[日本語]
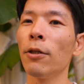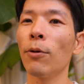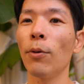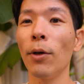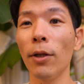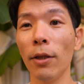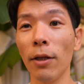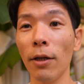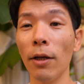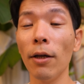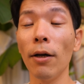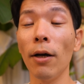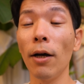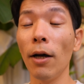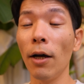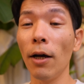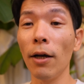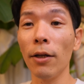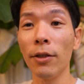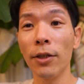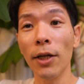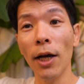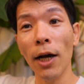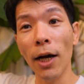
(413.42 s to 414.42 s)
うやってね、
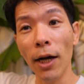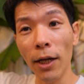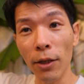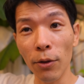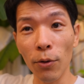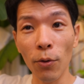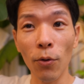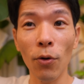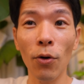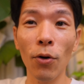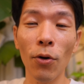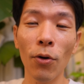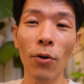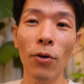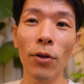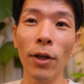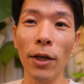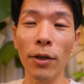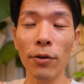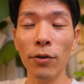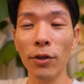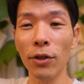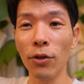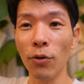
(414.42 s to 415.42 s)
ああ、じゃーっとこう、
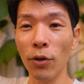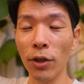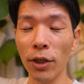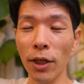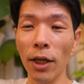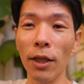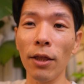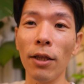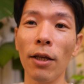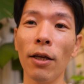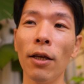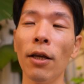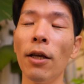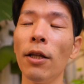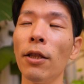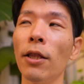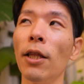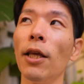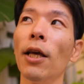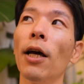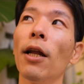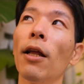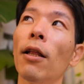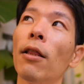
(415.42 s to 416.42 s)
ね、水道ひねって、
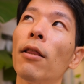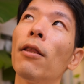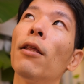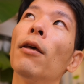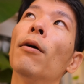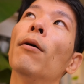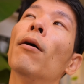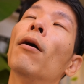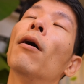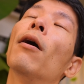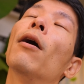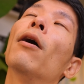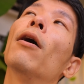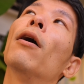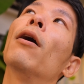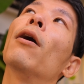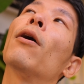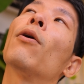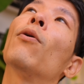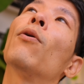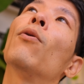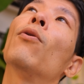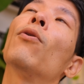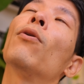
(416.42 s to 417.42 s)
手洗って、あ
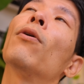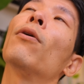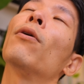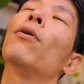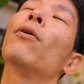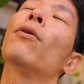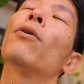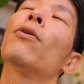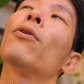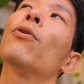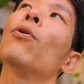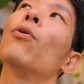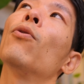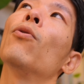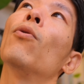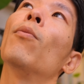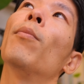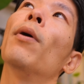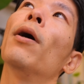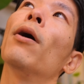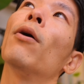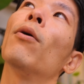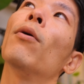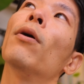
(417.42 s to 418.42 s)
あ、今、日の
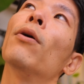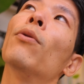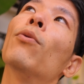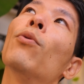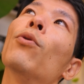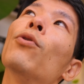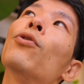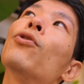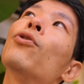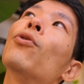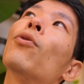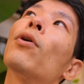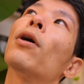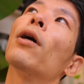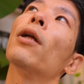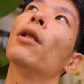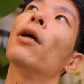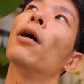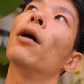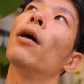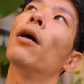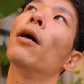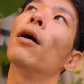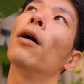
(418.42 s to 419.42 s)
晩ご飯どうしようか
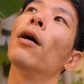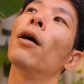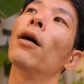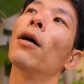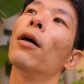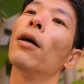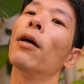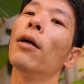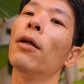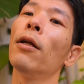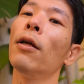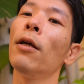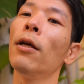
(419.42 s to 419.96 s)
なっ